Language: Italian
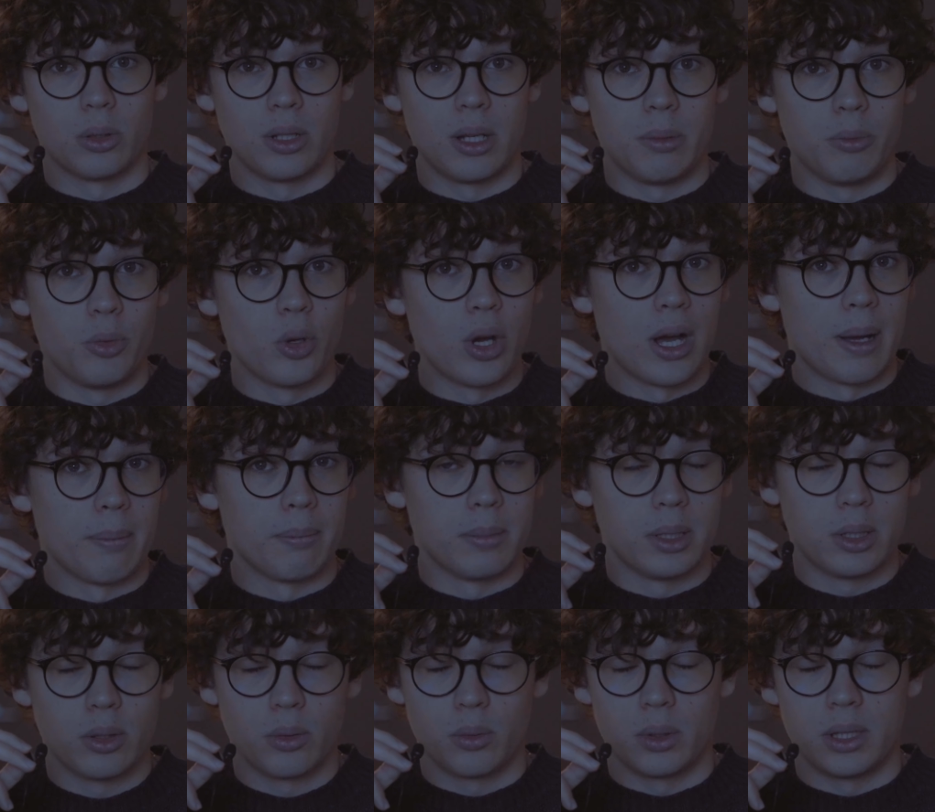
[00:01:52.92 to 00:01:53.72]
nel mio
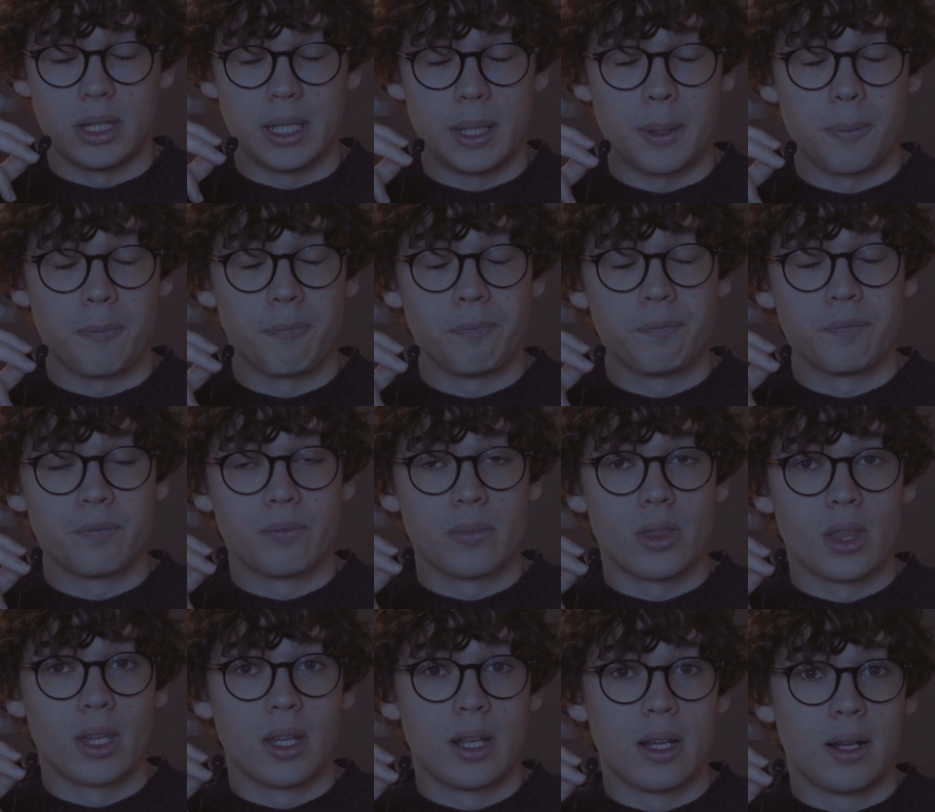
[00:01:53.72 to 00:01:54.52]
ambito, quindi
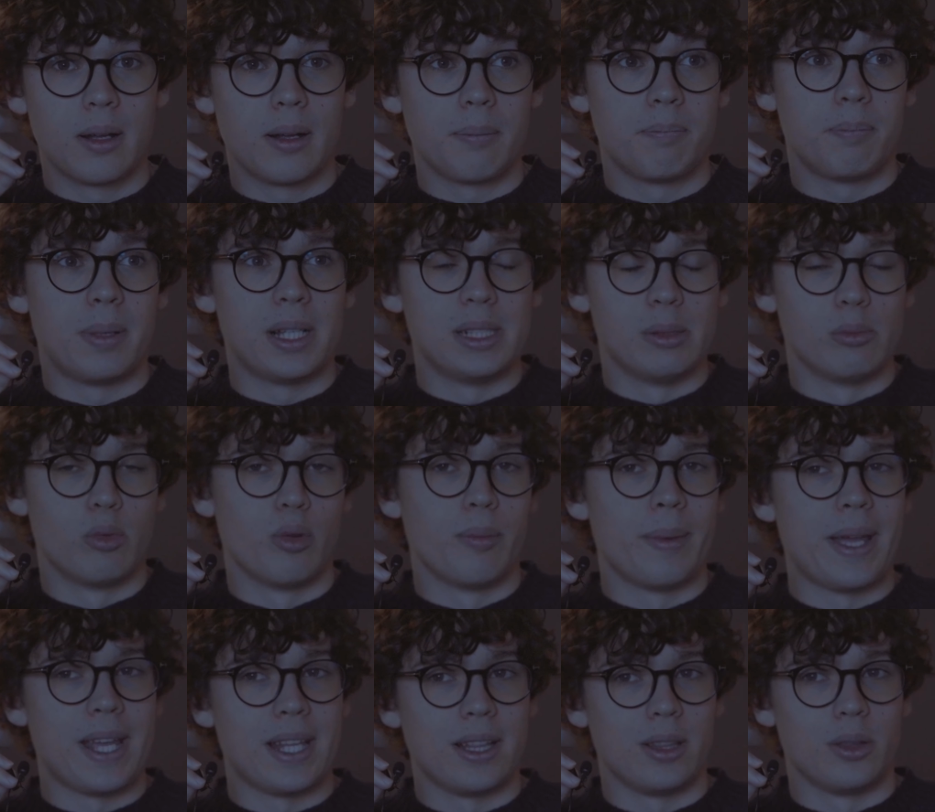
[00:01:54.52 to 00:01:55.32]
per il
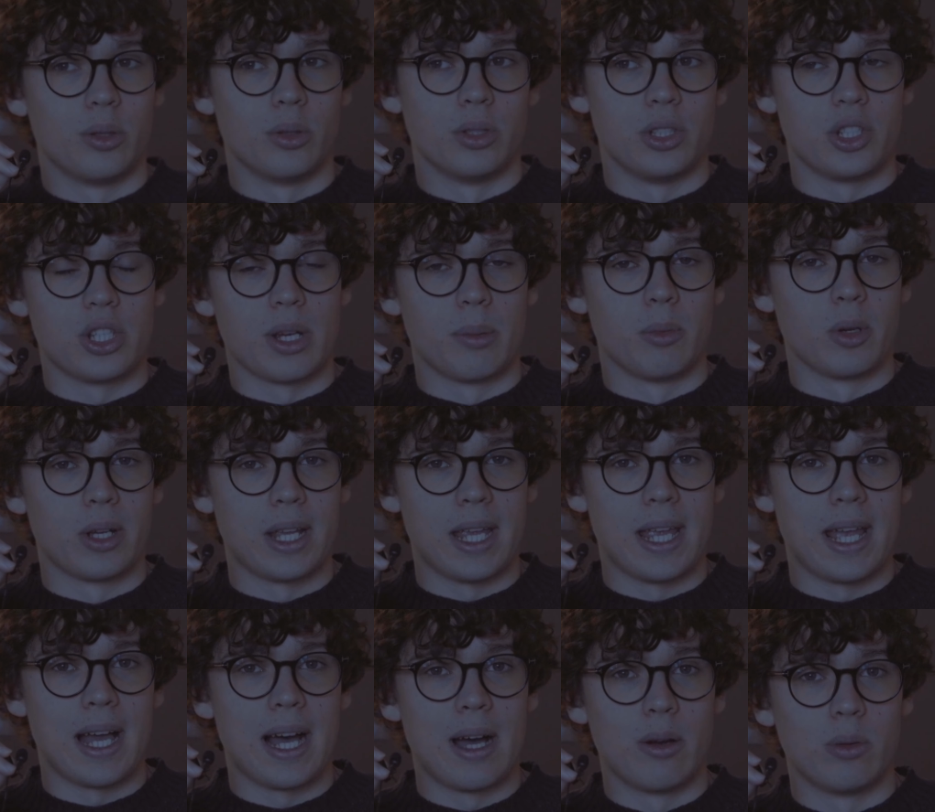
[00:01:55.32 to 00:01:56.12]
momento diciamo
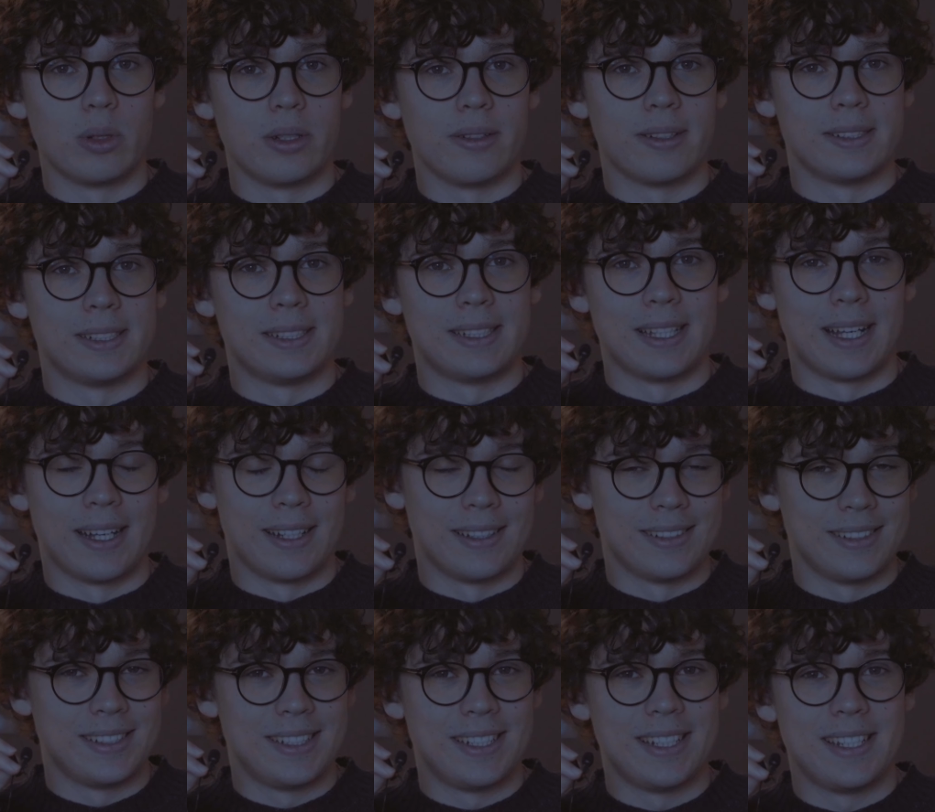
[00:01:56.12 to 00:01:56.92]
che a
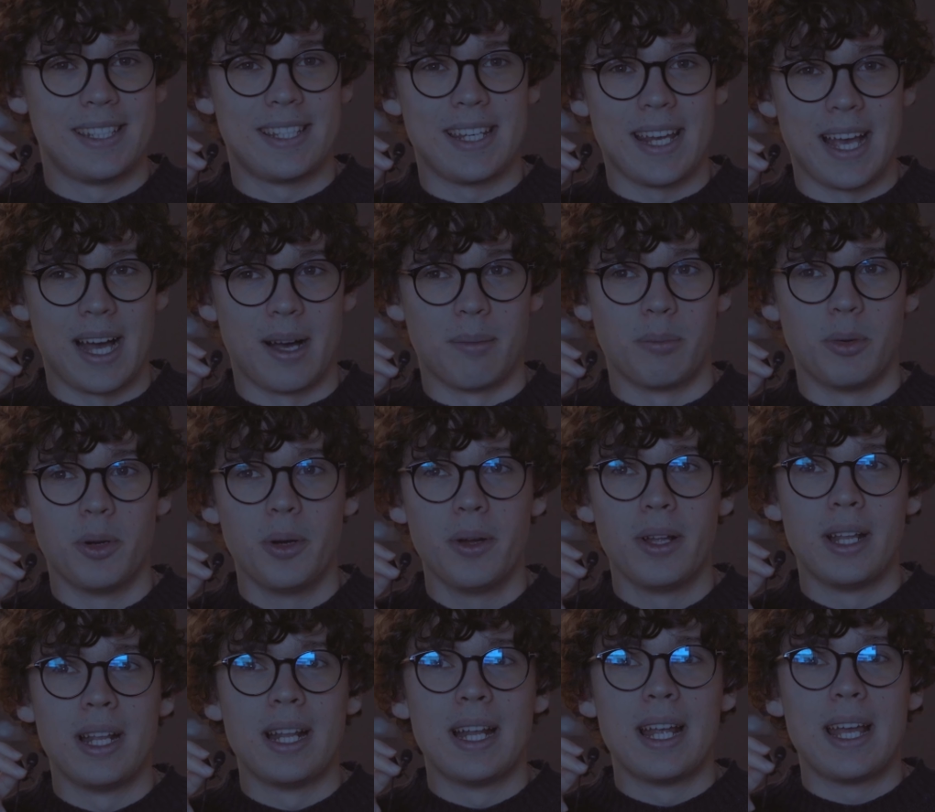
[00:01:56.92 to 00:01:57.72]
università ci
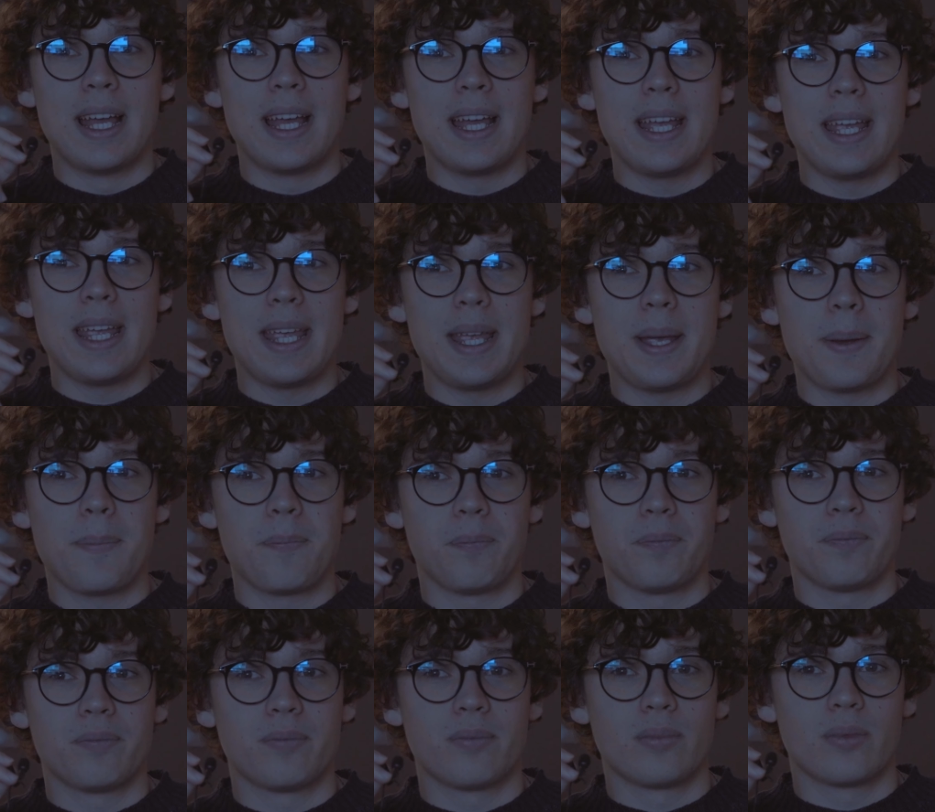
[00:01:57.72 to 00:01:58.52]
siamo e